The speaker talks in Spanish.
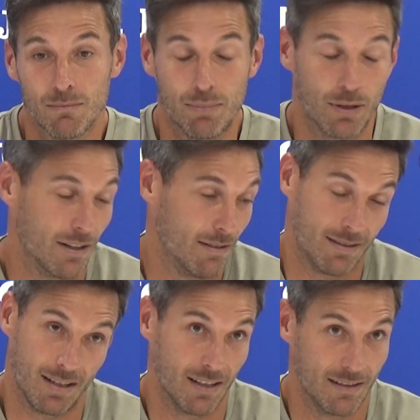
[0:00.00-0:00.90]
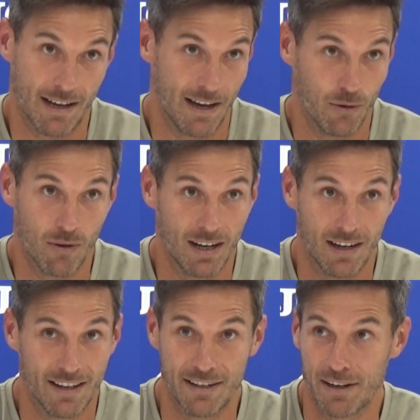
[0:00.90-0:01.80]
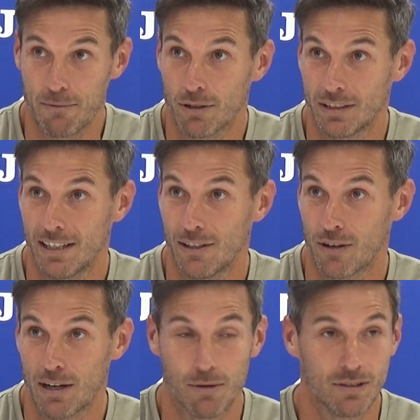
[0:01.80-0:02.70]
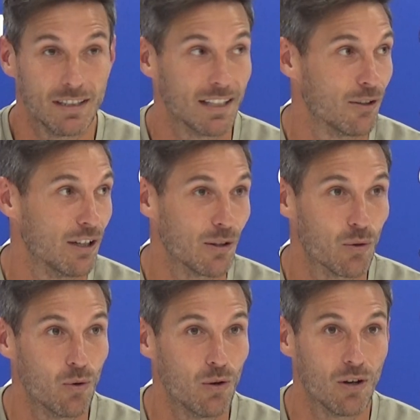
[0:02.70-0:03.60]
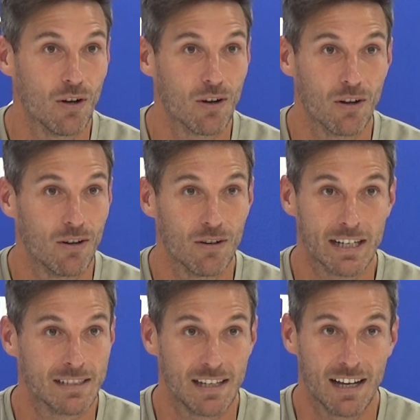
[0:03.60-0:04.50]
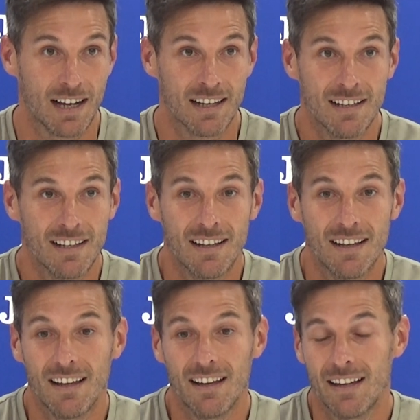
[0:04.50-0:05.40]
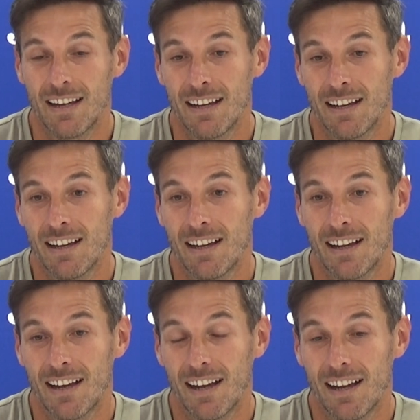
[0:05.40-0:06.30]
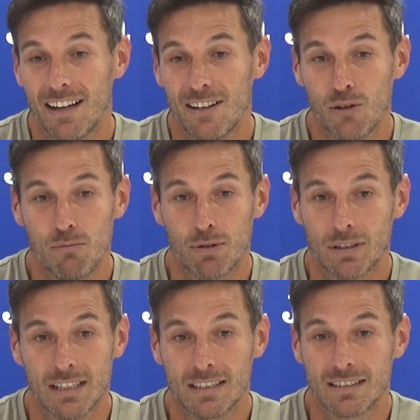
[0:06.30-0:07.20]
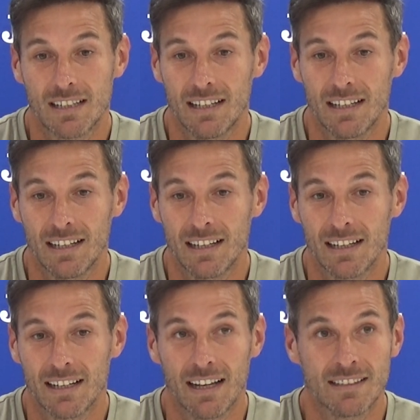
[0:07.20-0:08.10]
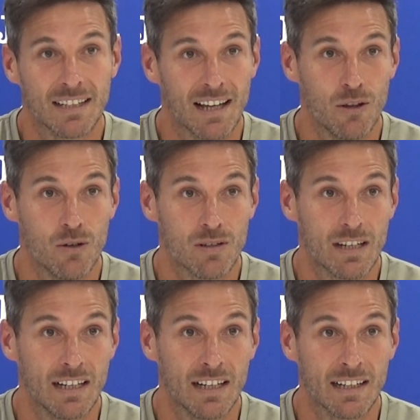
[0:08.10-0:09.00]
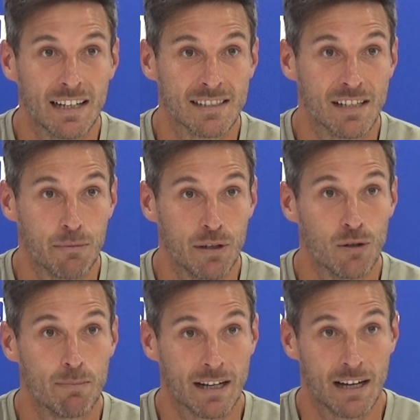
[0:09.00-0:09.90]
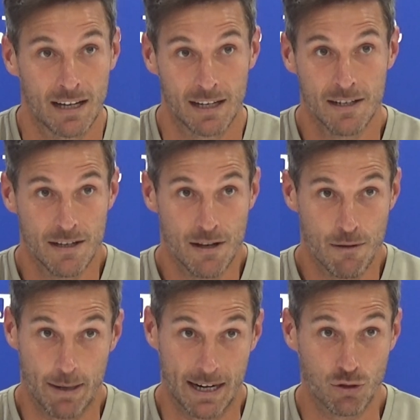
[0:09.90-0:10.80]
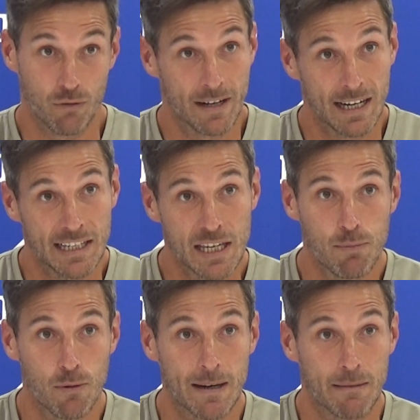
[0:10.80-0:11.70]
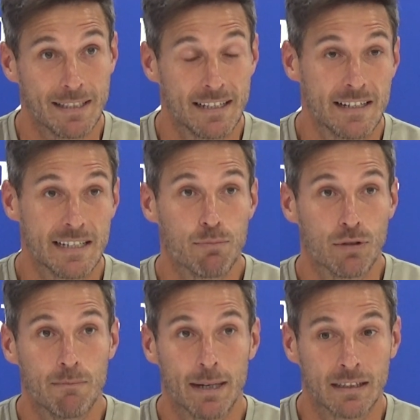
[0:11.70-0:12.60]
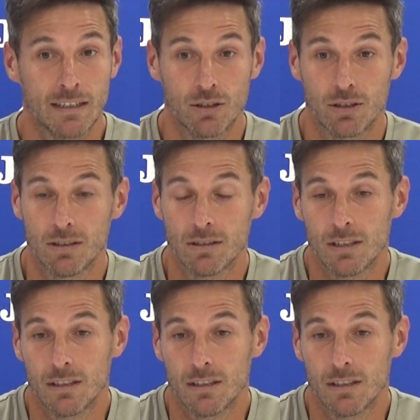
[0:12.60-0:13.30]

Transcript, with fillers: Bueno, da igual, rebote, no rebote, con el culo, con lo que sea. Eh, lo importante es que, ha entrado, que, ha servido para, para, enchufar al equipo, para meter al equipo en el partido.